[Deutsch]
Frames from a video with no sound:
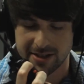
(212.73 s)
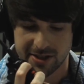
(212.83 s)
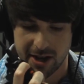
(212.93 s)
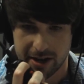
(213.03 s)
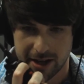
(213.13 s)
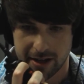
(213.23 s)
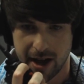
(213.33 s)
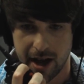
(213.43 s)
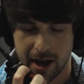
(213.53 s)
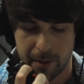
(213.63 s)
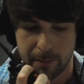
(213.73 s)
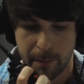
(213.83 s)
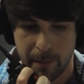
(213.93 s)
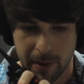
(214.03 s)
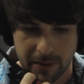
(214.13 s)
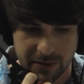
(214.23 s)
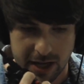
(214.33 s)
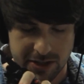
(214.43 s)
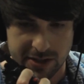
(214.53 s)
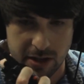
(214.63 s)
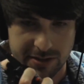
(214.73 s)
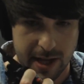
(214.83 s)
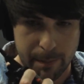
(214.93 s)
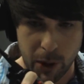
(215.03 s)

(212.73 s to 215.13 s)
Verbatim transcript: Wenn er redet, ähm, fass seine Nase an und